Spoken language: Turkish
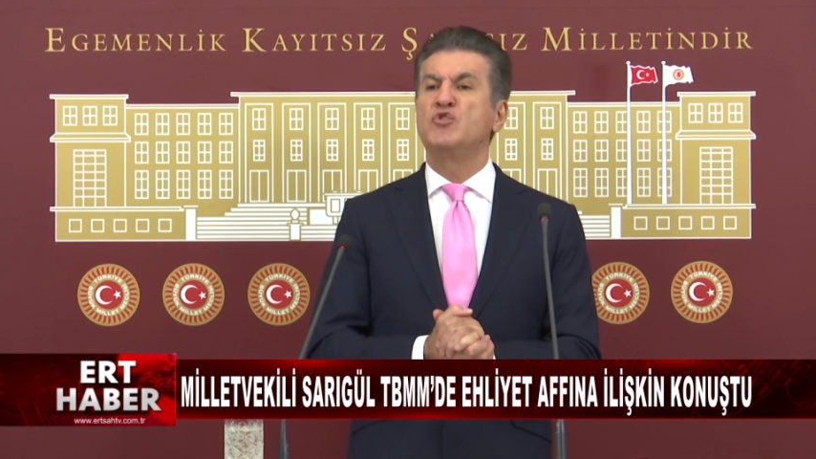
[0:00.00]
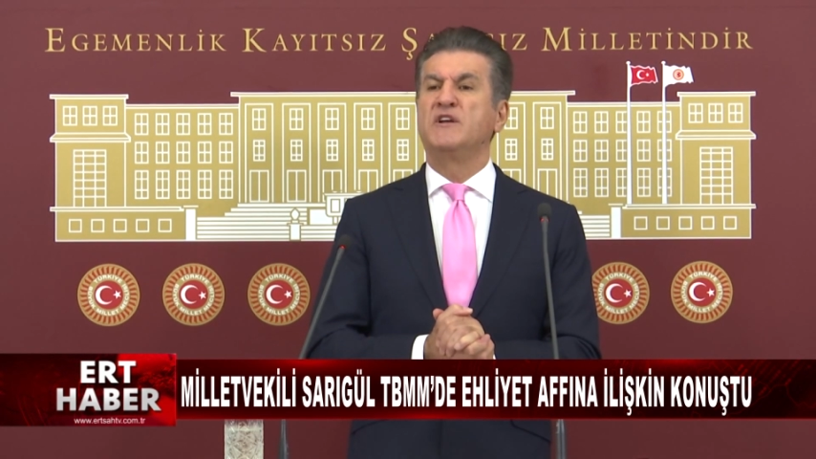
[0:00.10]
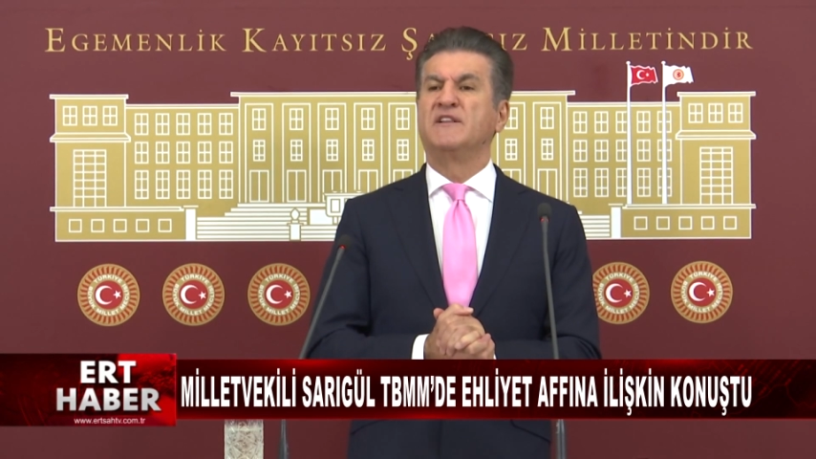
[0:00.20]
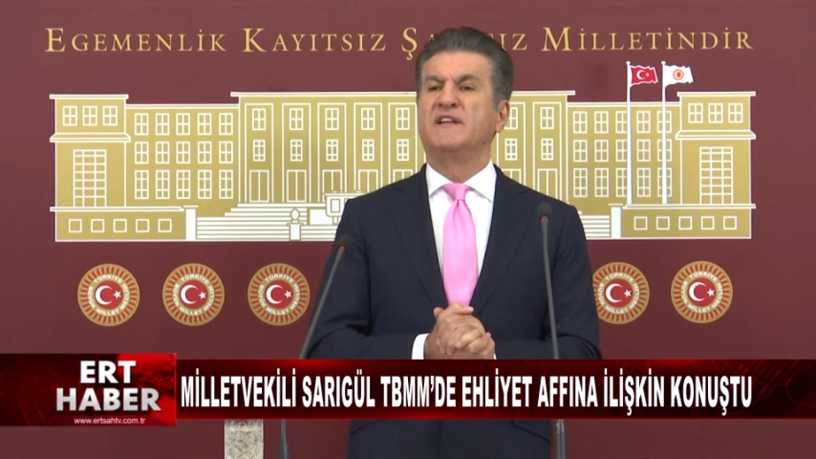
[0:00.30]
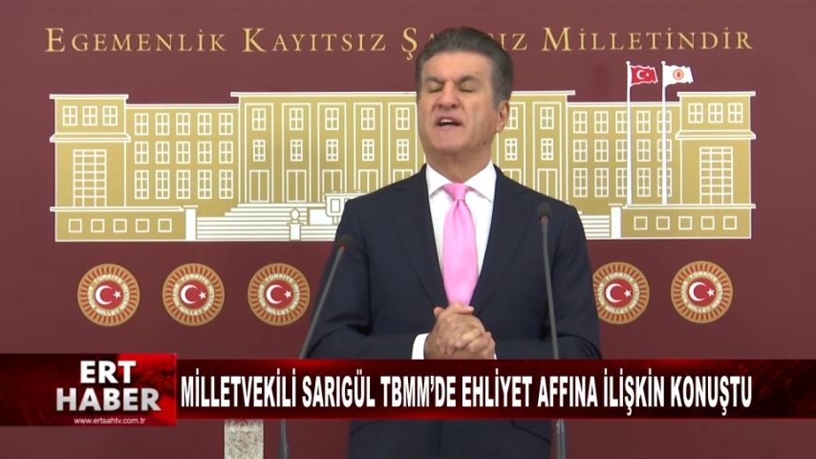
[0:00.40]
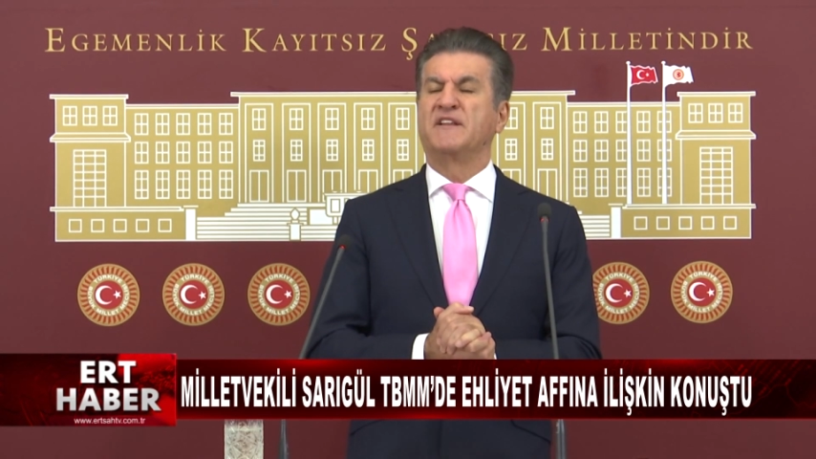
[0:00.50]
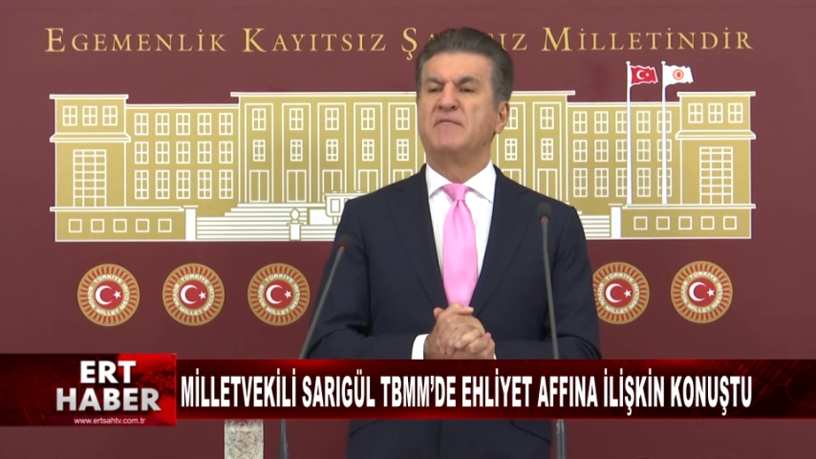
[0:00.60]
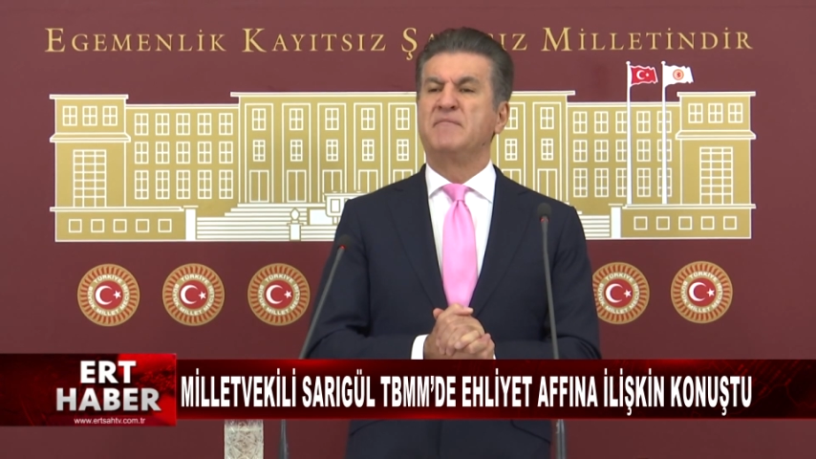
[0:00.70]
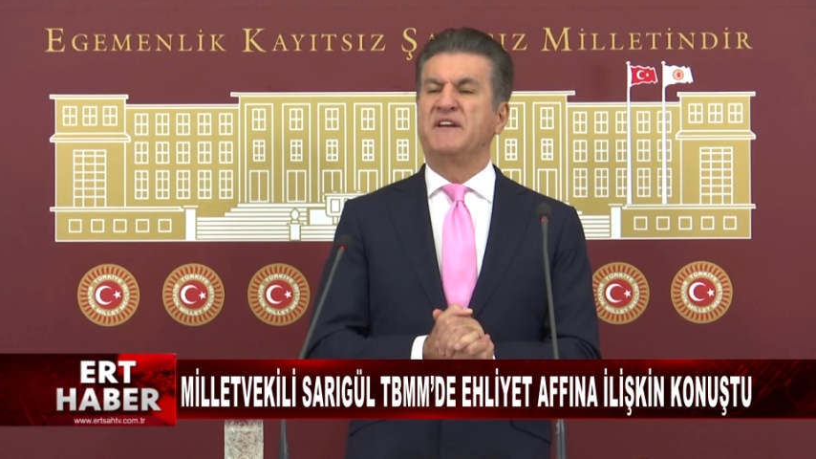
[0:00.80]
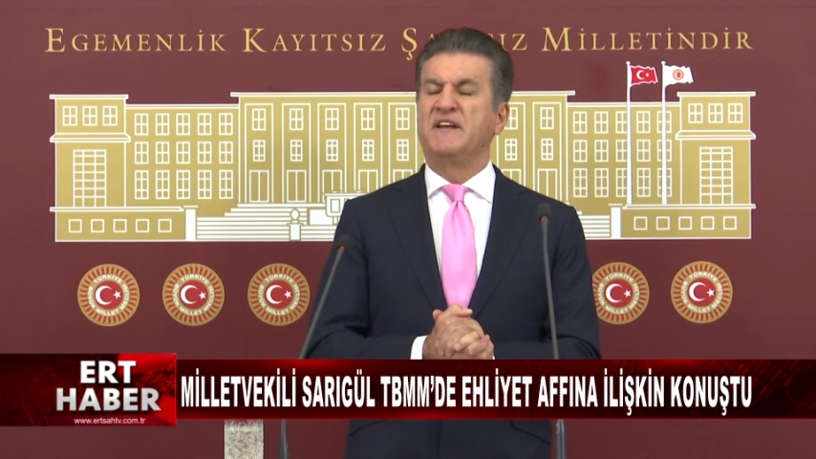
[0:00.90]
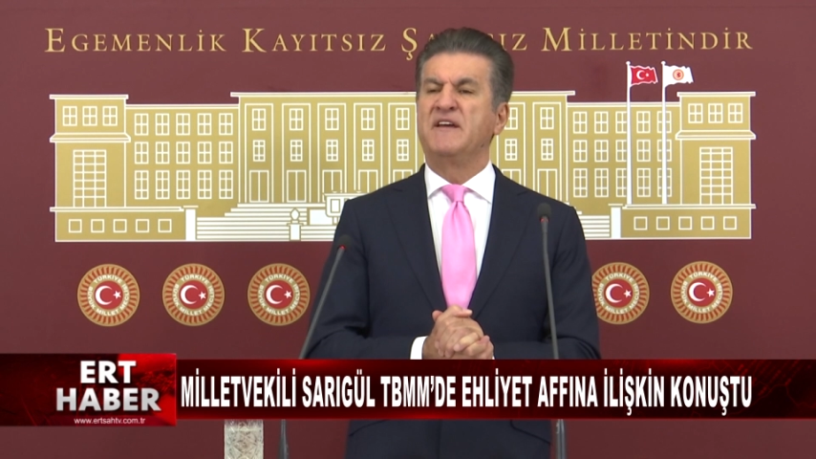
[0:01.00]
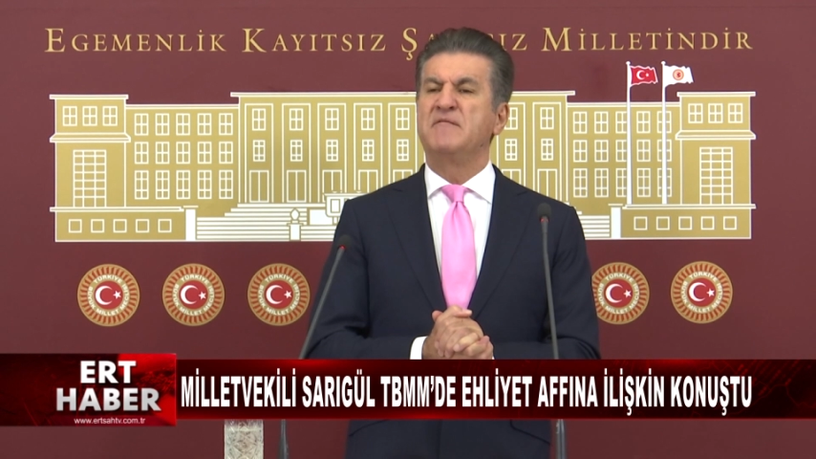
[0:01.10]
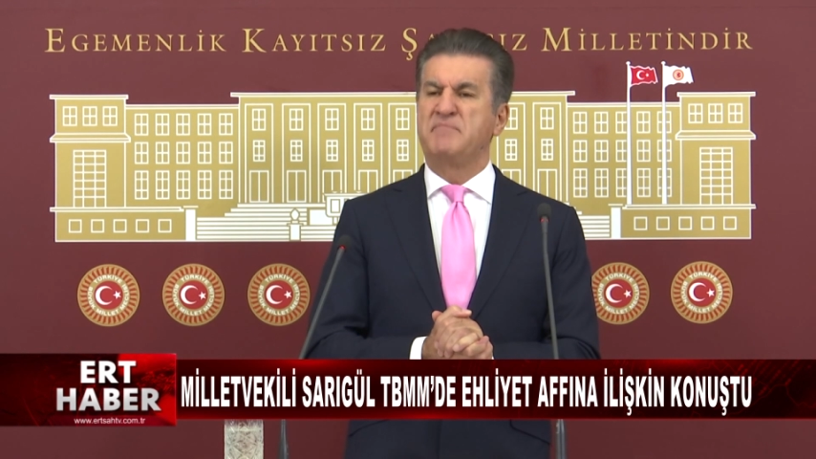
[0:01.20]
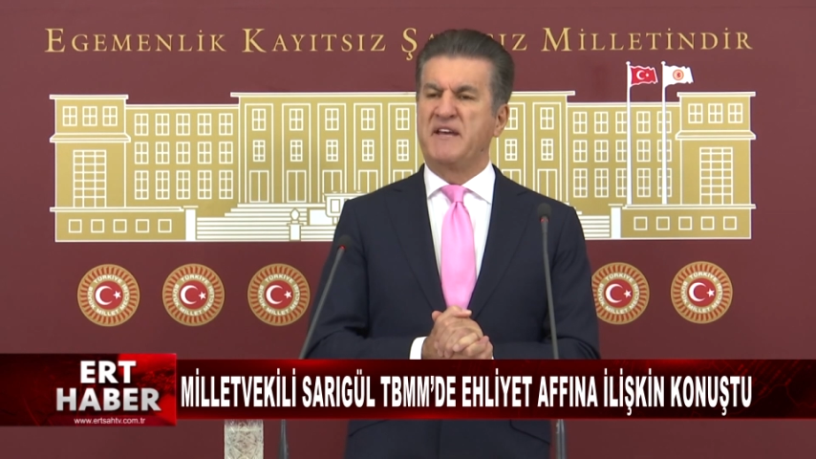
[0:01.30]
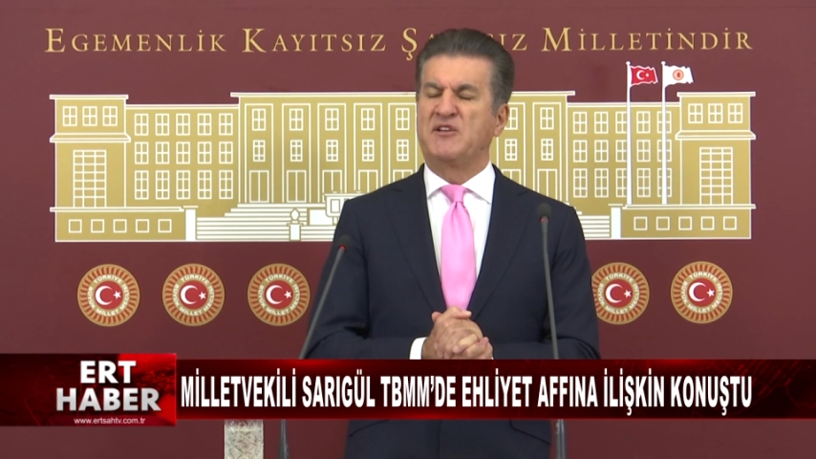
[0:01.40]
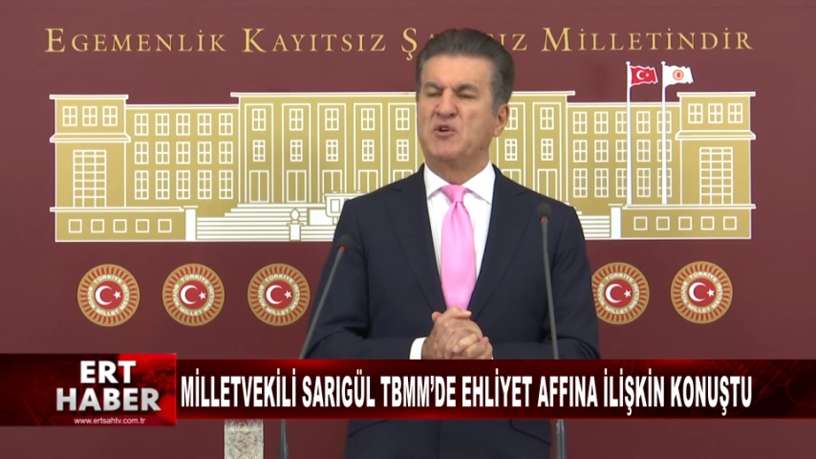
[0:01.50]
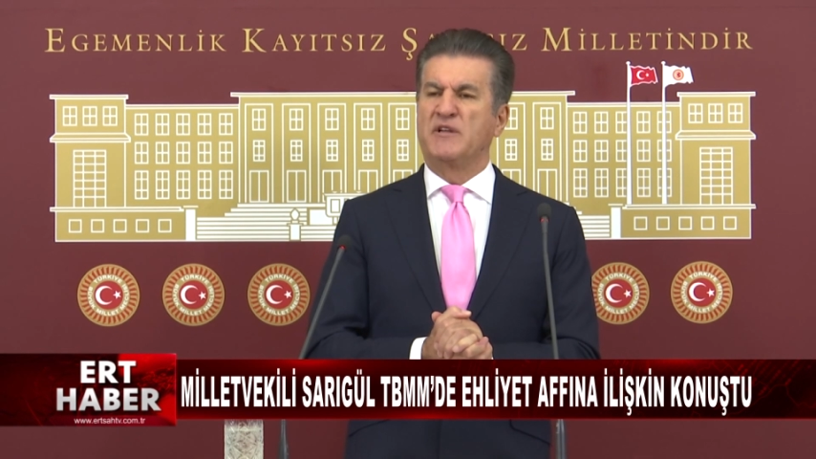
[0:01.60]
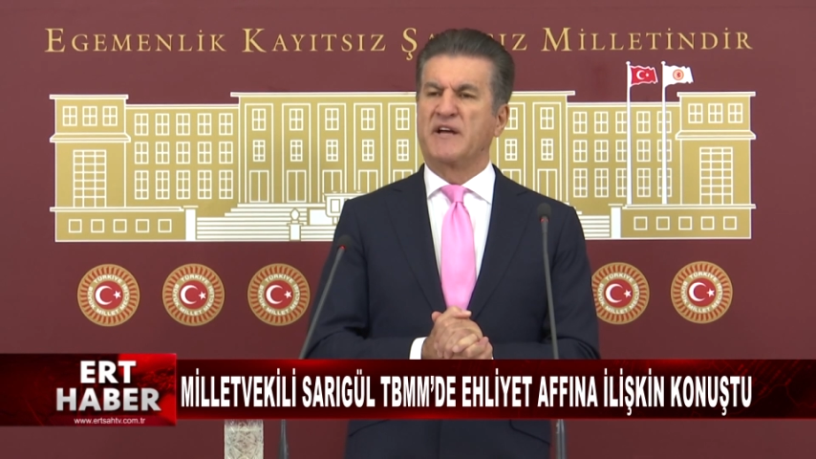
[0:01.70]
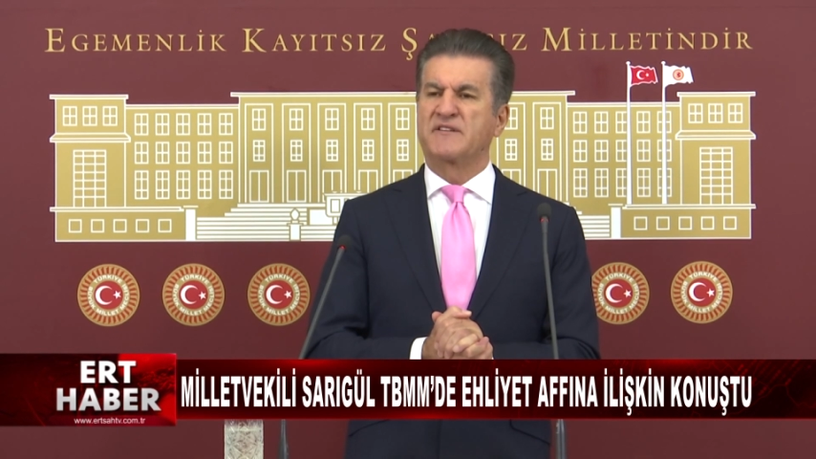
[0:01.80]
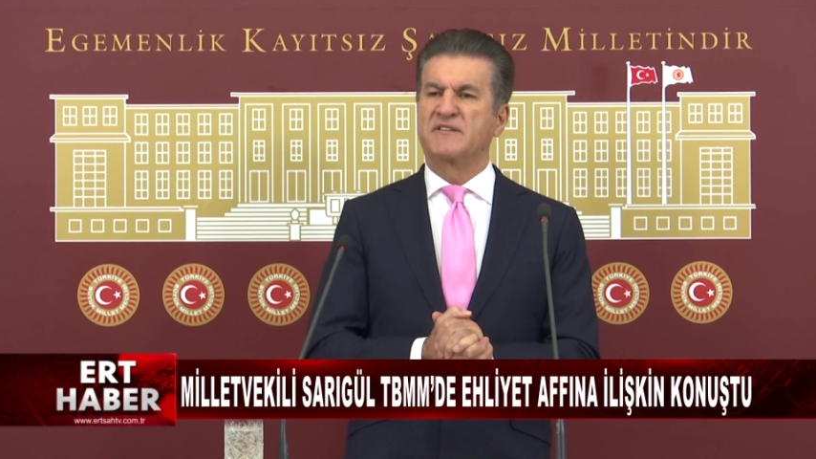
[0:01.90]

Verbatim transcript: yıllardan beri bekliyorlar.